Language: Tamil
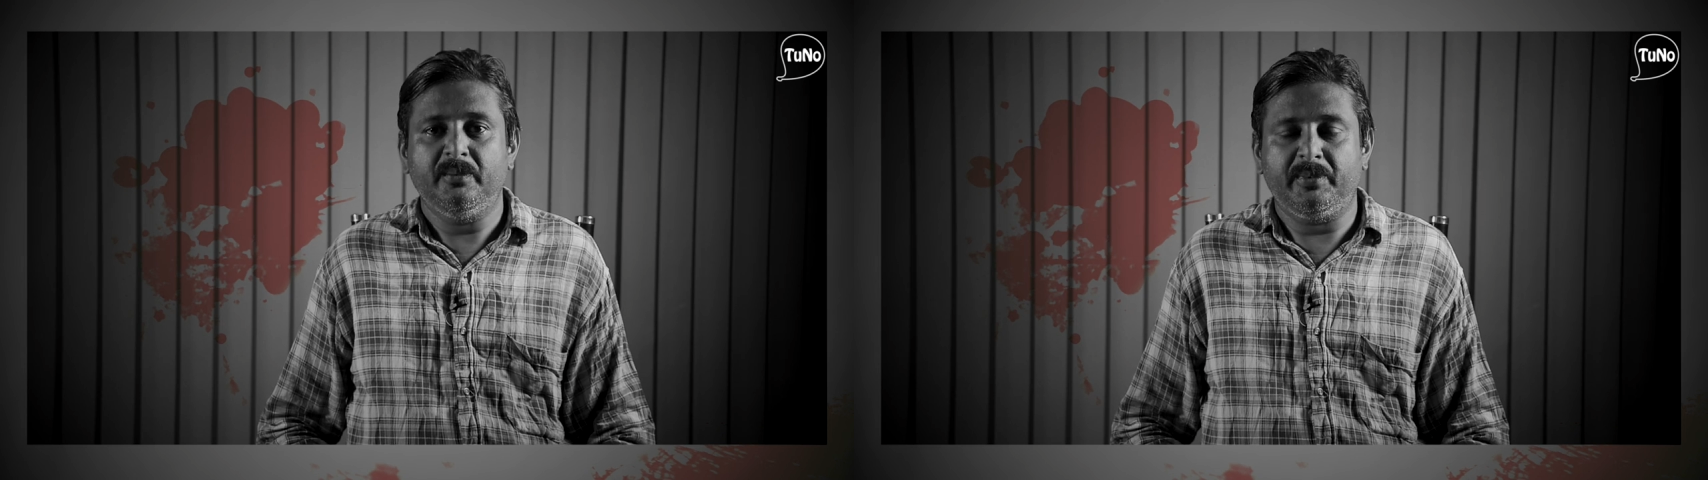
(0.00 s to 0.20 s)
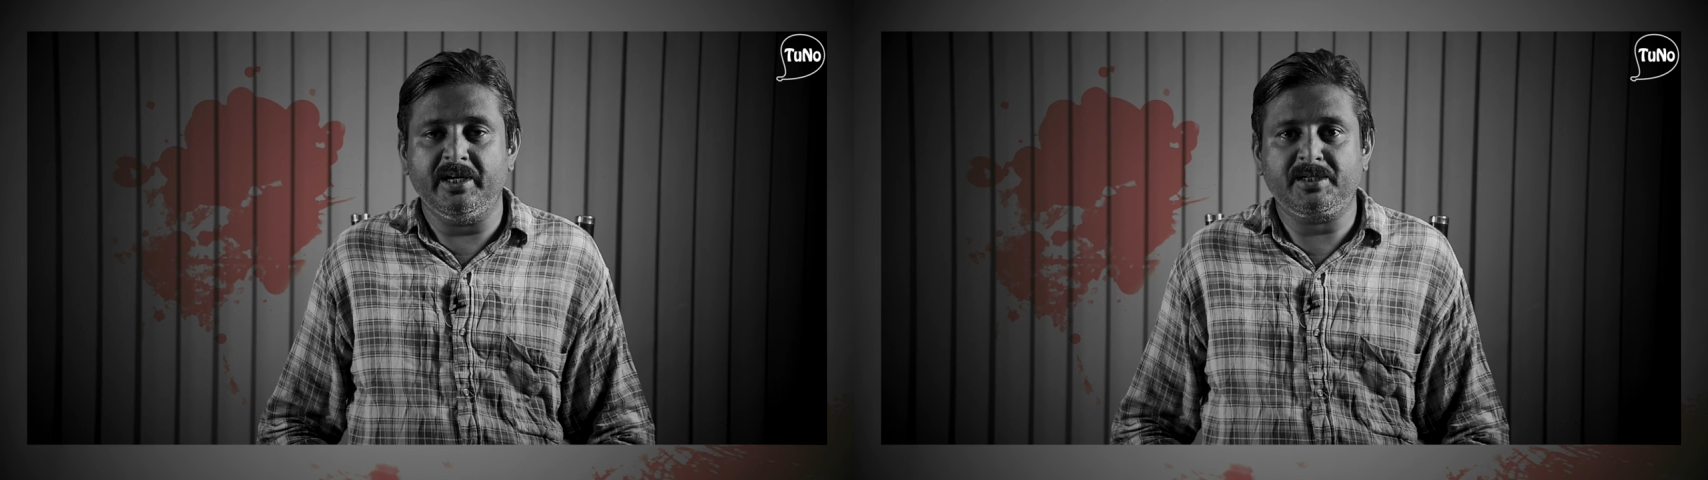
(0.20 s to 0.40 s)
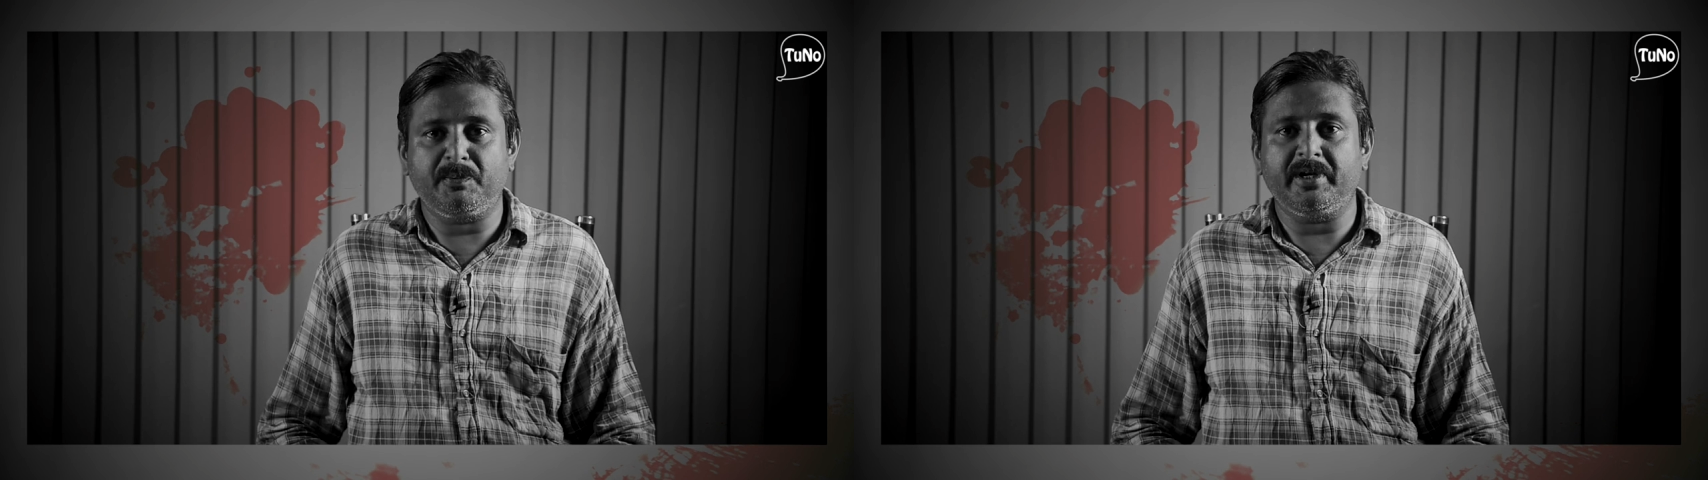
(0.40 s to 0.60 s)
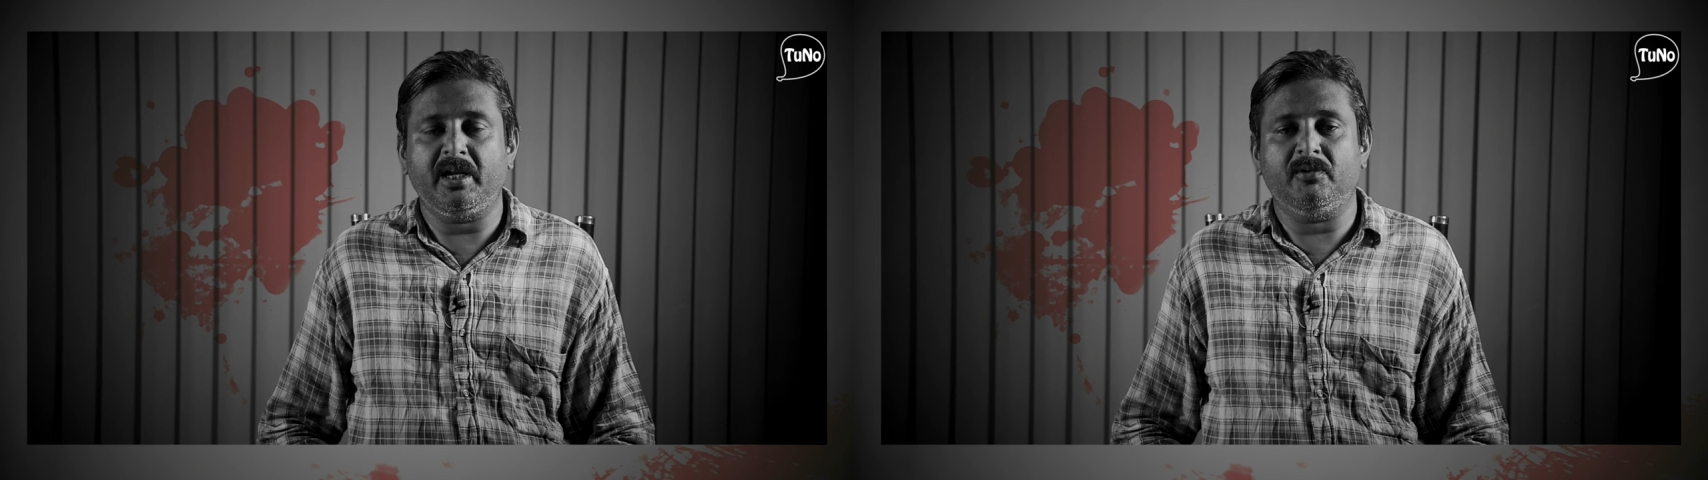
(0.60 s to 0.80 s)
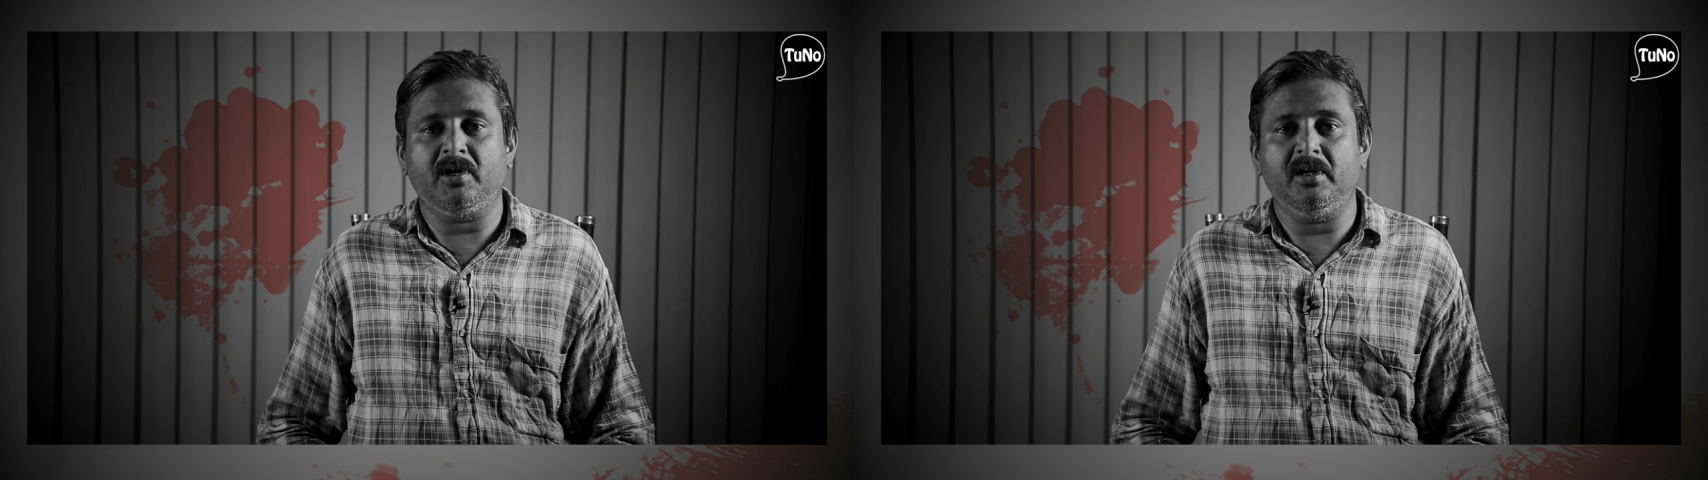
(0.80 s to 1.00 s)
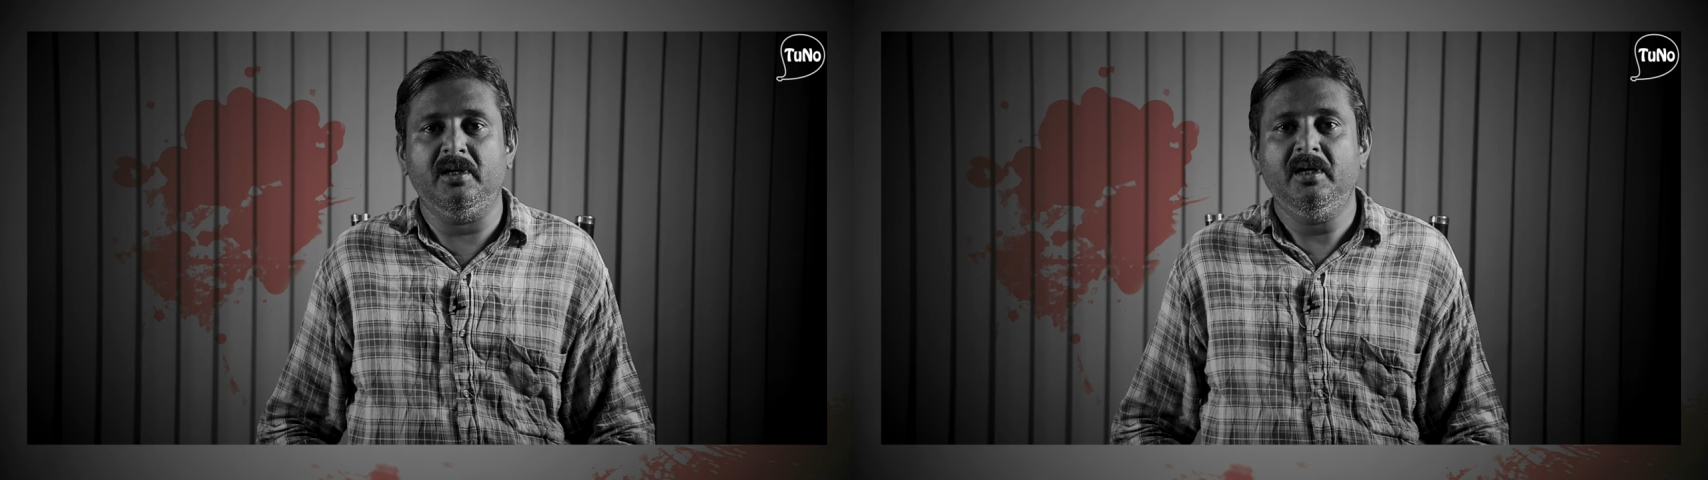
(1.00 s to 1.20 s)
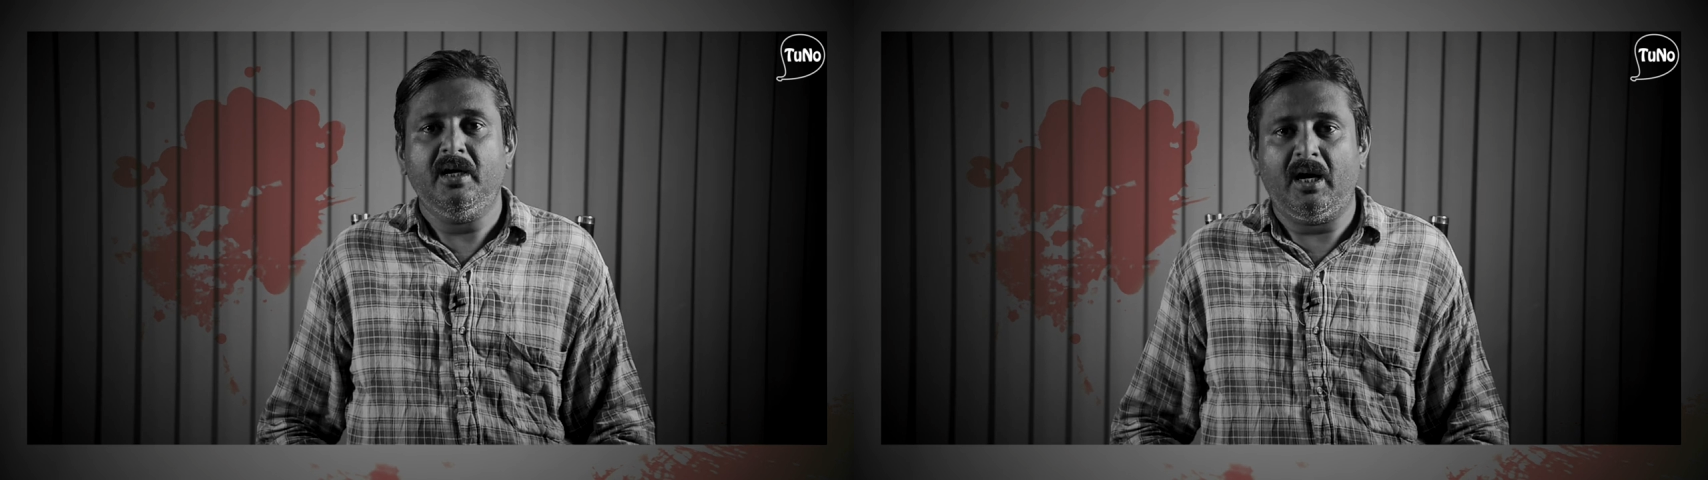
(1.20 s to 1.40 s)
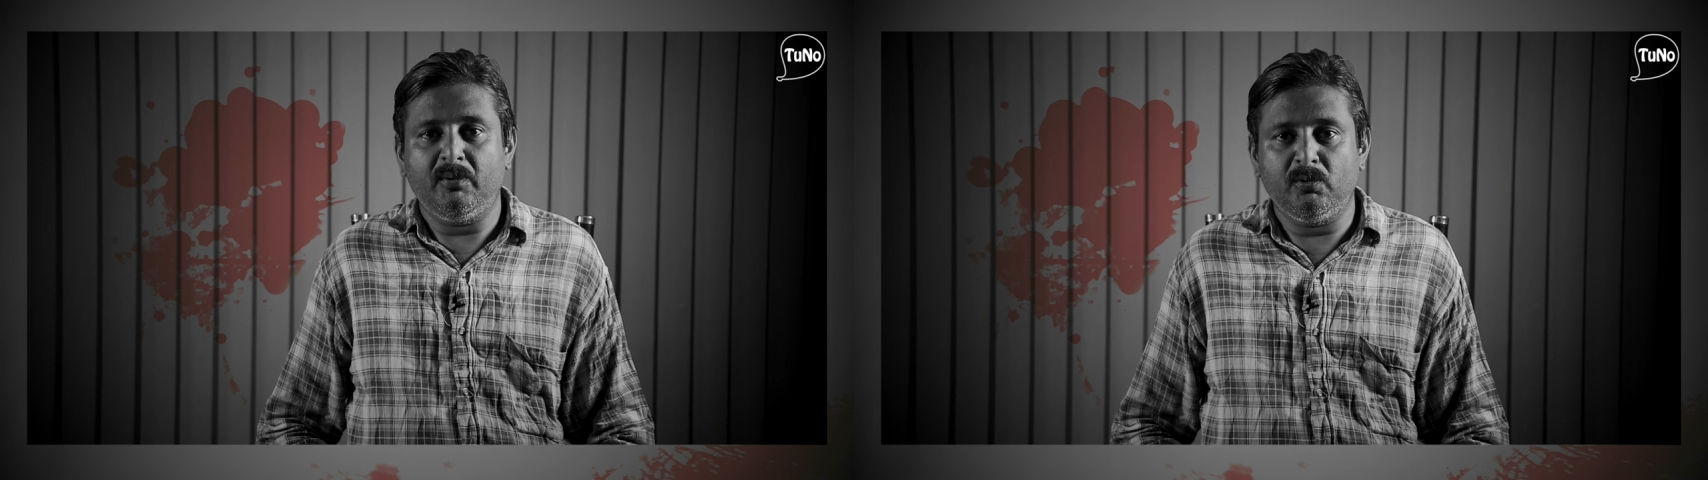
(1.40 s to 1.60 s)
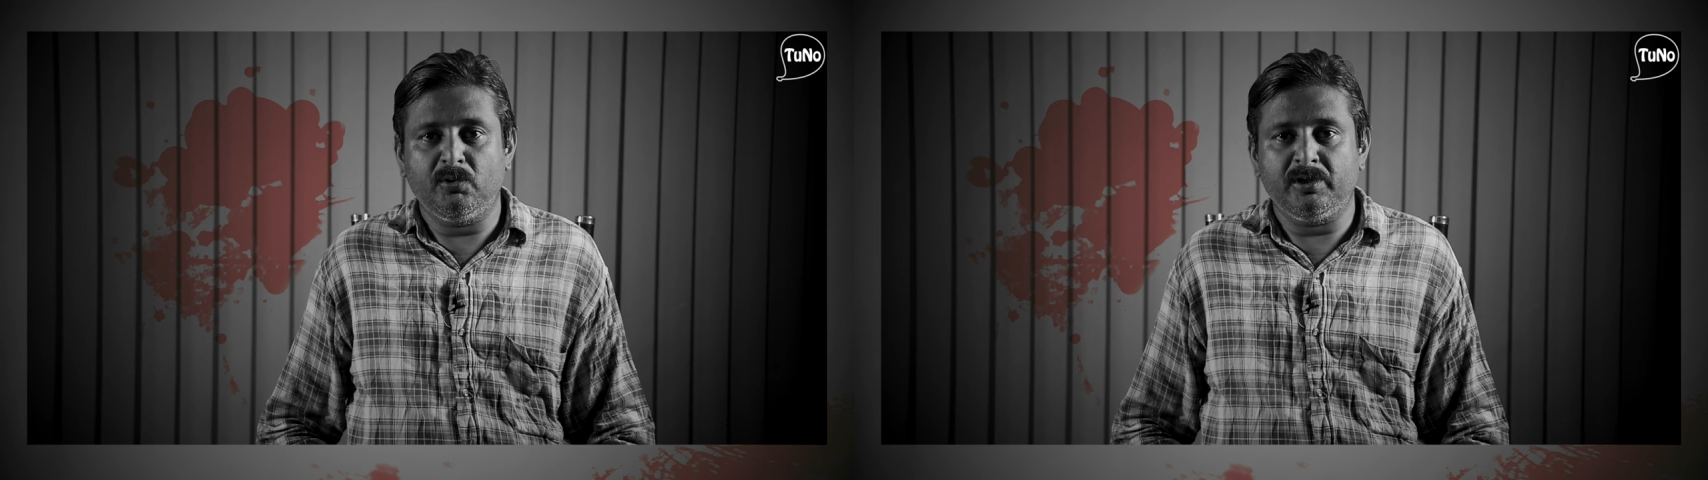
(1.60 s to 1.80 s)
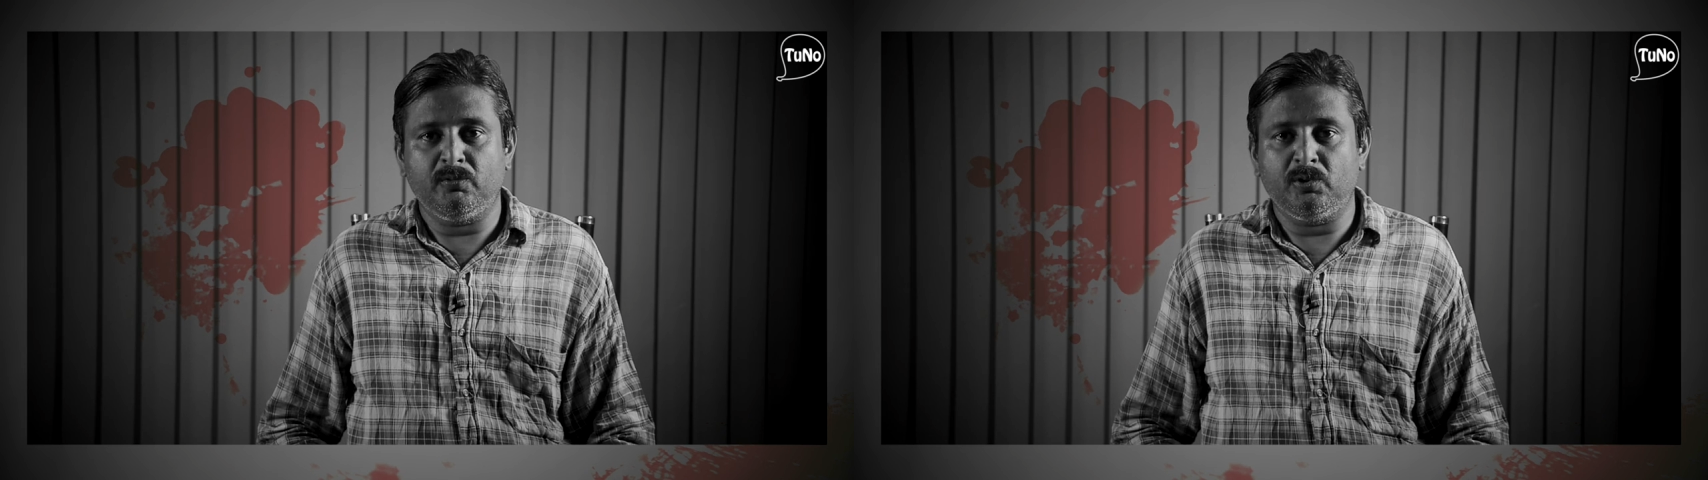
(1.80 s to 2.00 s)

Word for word: பிஹெச் பாண்டியன் அவர்கள் அவங்க ஒரு